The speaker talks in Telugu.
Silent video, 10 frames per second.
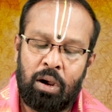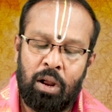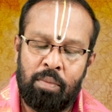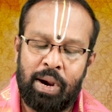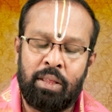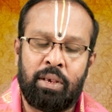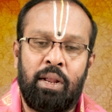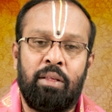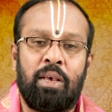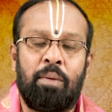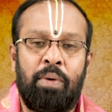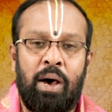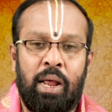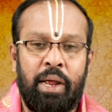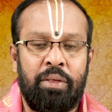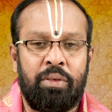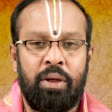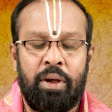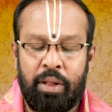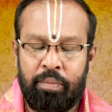హనుమాన్ చాలీసా పారాయణ
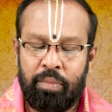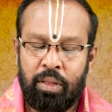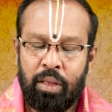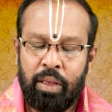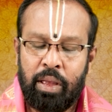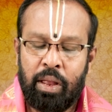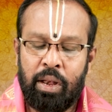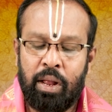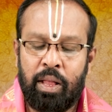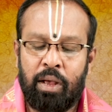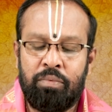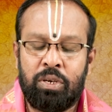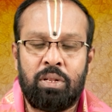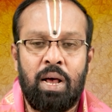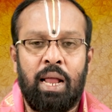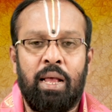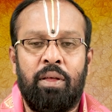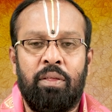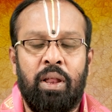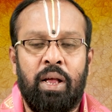చేయండి లేదా విష్ణాలయ
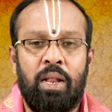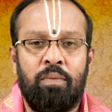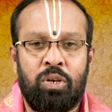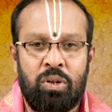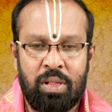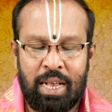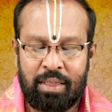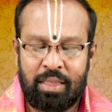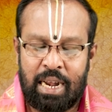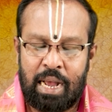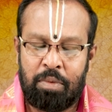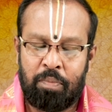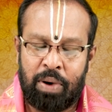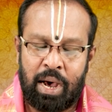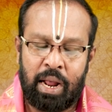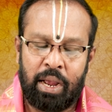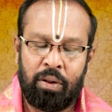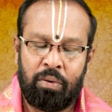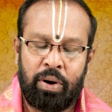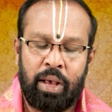దర్శనం కానీ విష్ణు సహస్రనామ
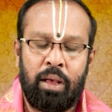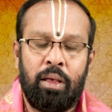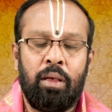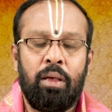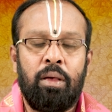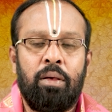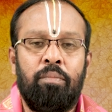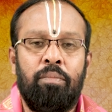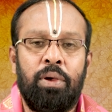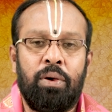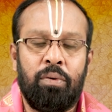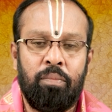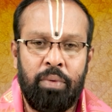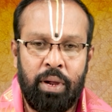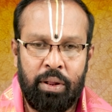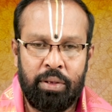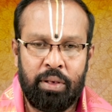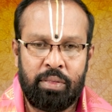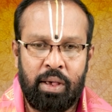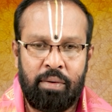పారాయణ కూడా మీకు మేలు
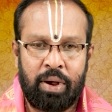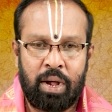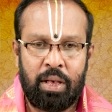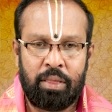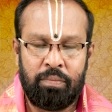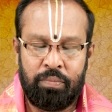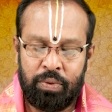చేసే అవకాశం